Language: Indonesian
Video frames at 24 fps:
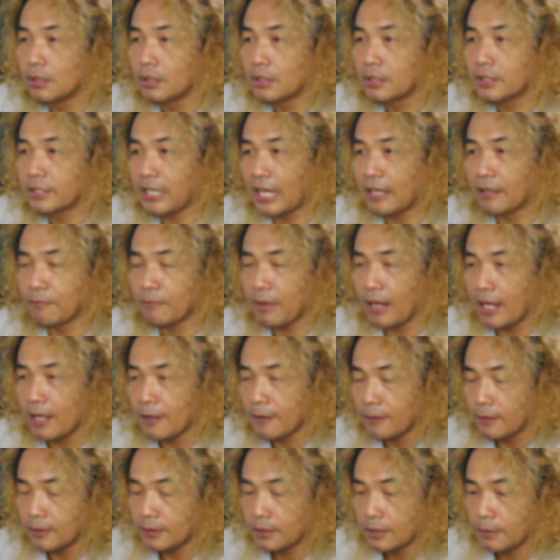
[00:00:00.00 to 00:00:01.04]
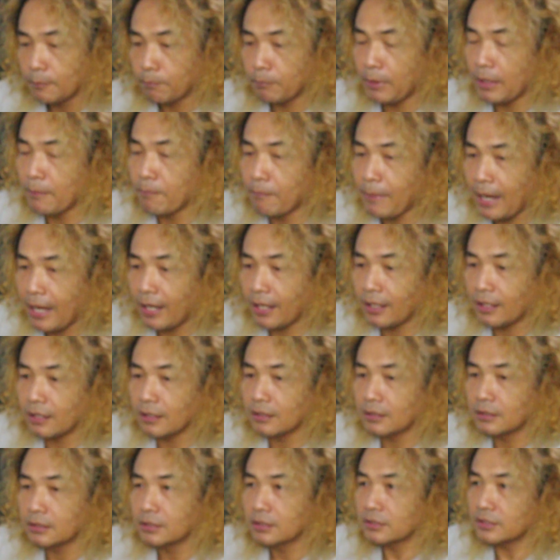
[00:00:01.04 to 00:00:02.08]
Dan memang
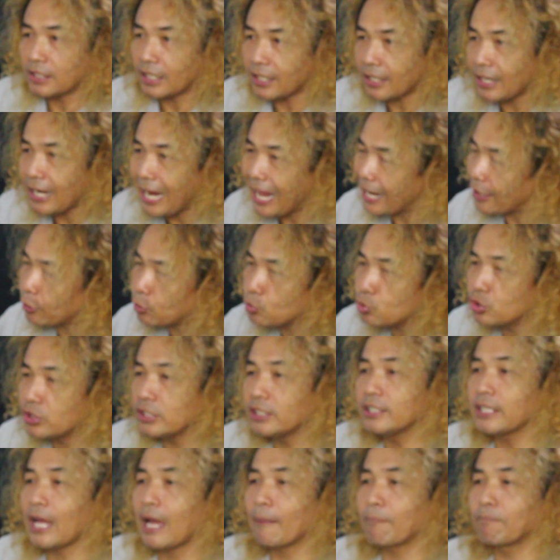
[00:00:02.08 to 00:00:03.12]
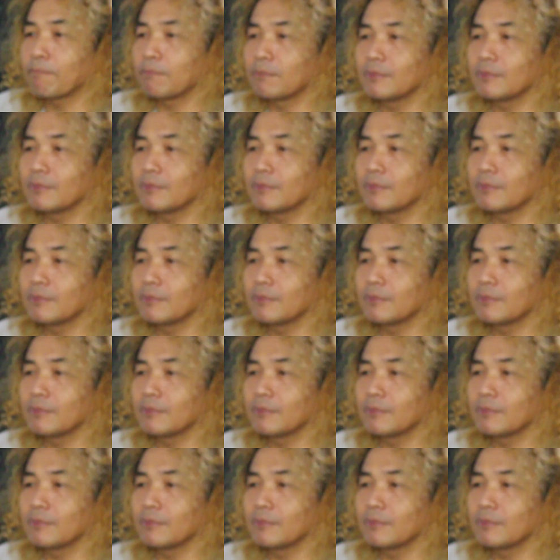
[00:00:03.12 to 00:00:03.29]
terlalu siap.